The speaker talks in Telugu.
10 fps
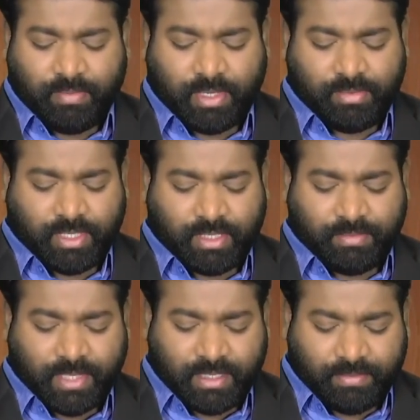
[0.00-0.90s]

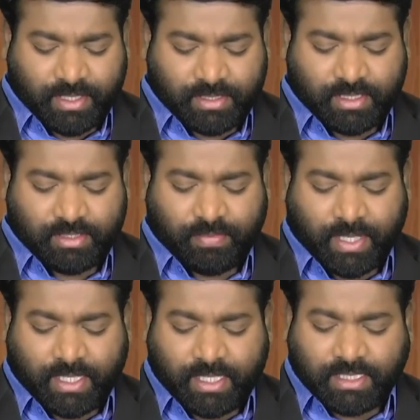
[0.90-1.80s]
ప్రభువారు బయలుపరుస్తున్న
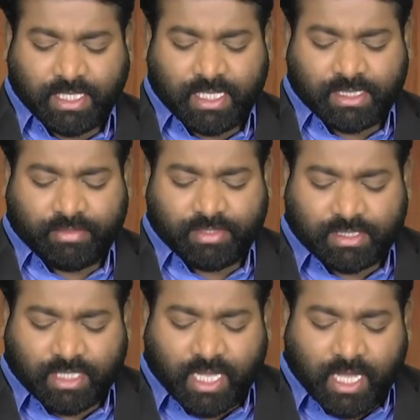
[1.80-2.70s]
పట్టజాలంత
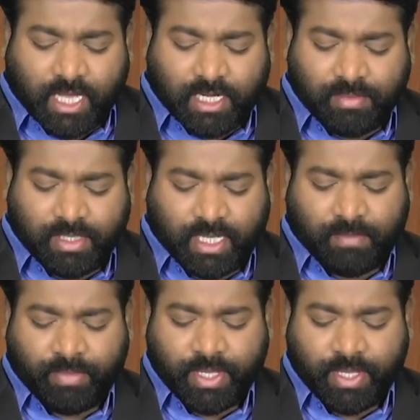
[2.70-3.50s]
విస్తారముగా